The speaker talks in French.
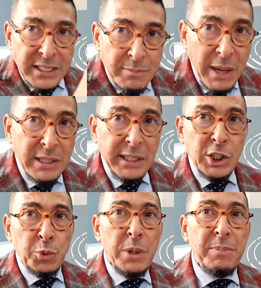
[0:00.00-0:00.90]
La semaine
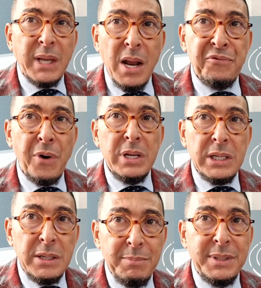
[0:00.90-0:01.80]
qui suit, il me
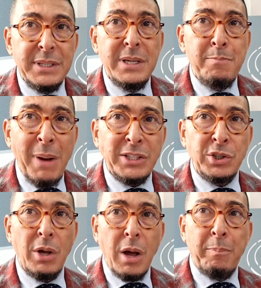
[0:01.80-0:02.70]
téléphone, il me dit
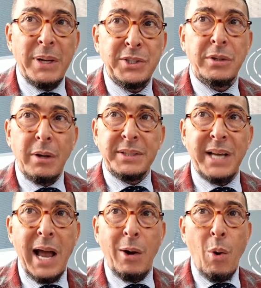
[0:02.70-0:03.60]
Pasteur, pasteur,
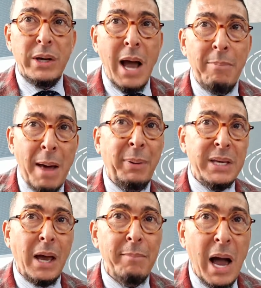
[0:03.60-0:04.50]
c'est incroyable, la
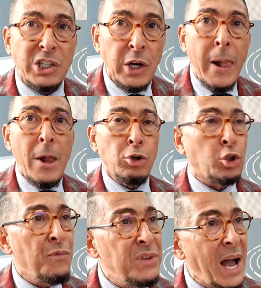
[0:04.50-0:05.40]
prière marche.
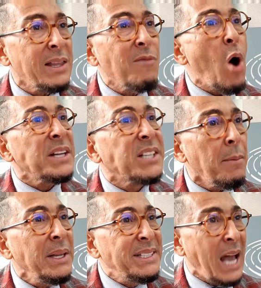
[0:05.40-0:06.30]
Je viens d'avoir
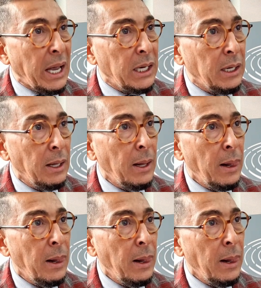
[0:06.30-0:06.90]
100 mètres carrés.